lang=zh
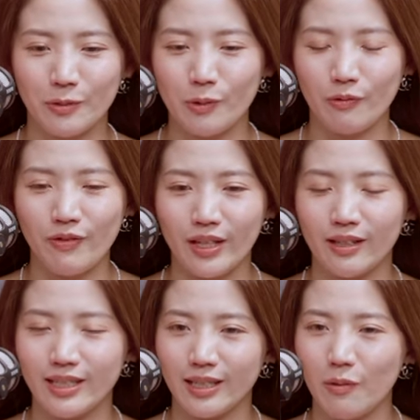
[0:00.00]
如果放
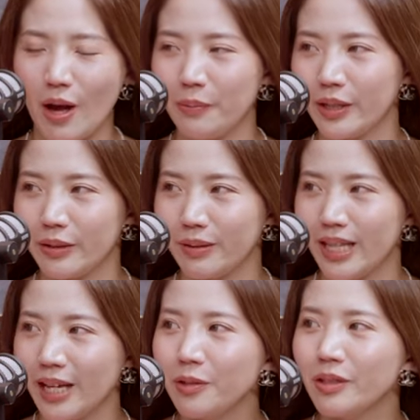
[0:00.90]
到这个花瓶里面，
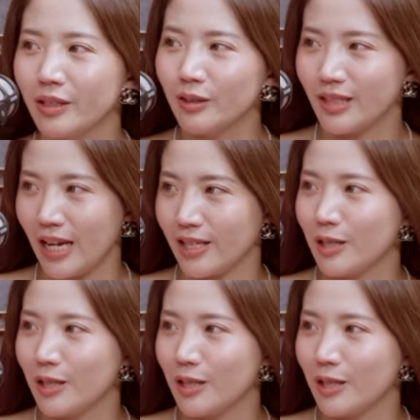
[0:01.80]
它又能够展